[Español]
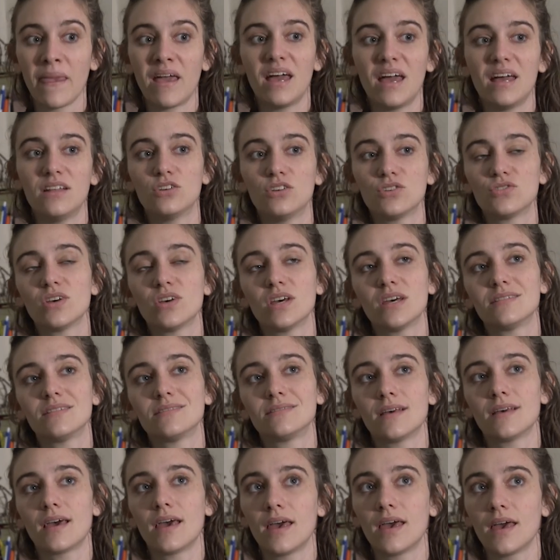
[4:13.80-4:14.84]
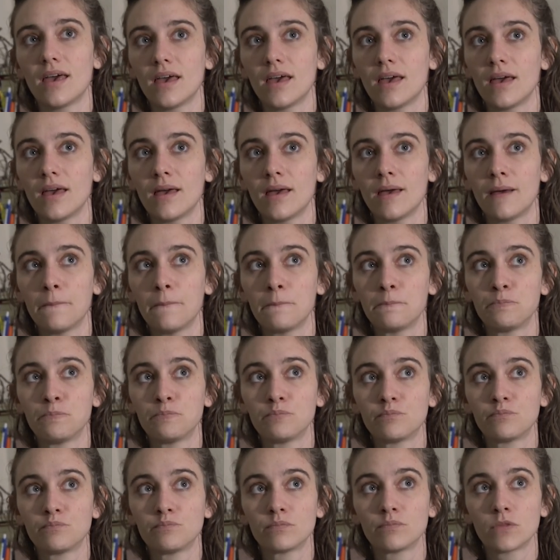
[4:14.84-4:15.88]
Entonces,
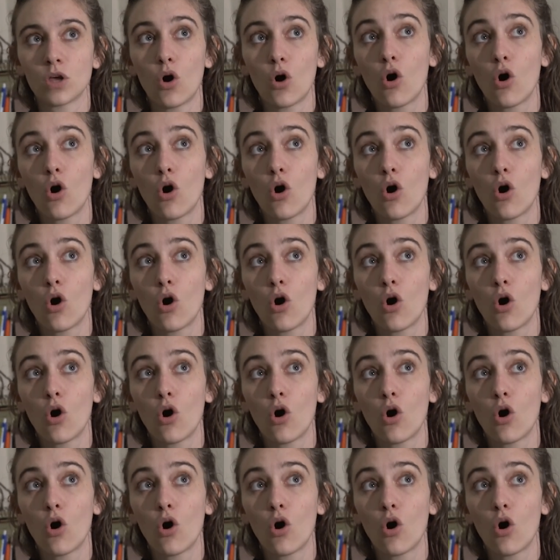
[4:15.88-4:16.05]
em,